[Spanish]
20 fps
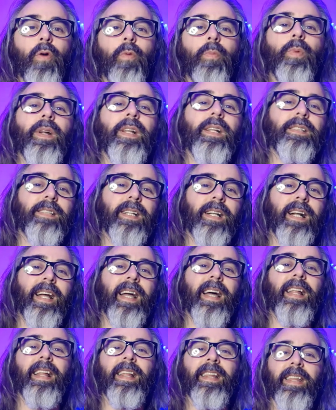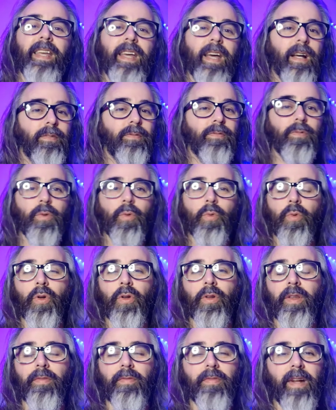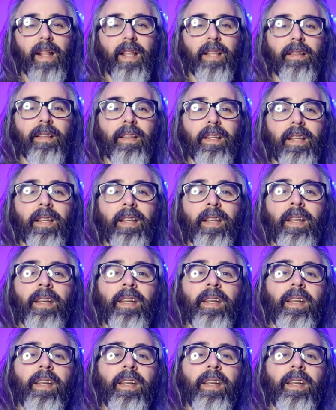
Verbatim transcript: o puede ser cada día uno diferente,